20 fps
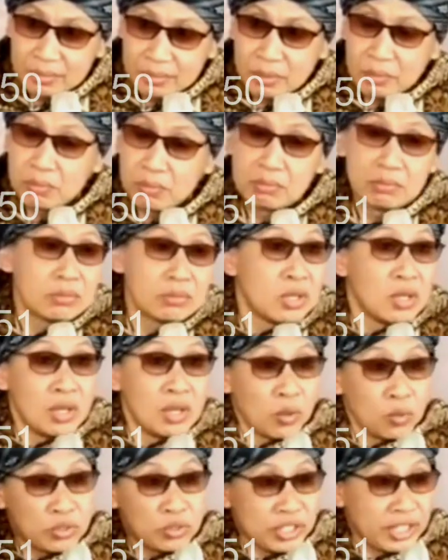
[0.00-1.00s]
Imam
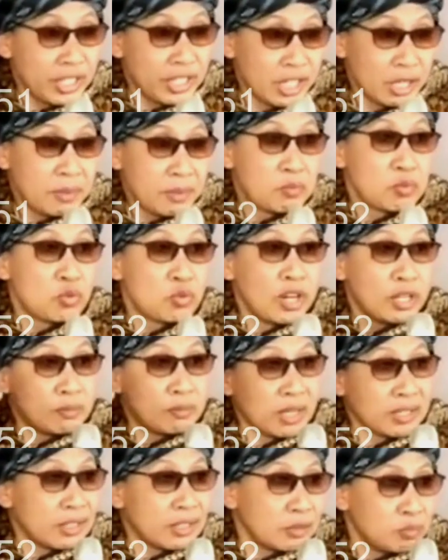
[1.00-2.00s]
Usyairi, Imam
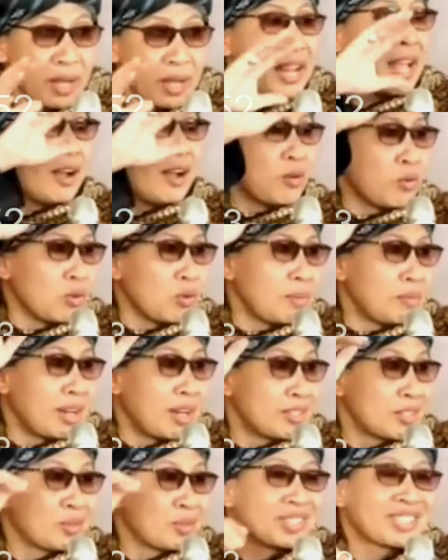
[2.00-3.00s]
Junaid Baghdad banyak
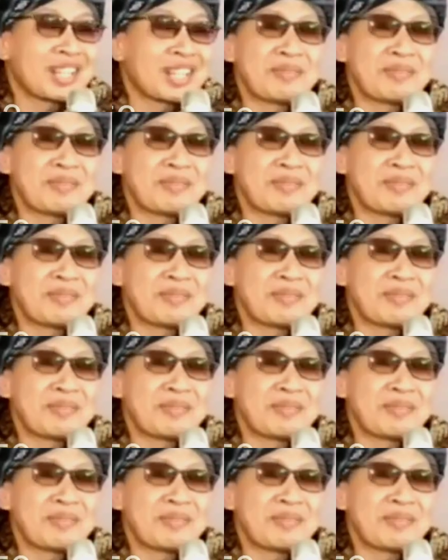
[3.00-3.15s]
ulama tasawuf.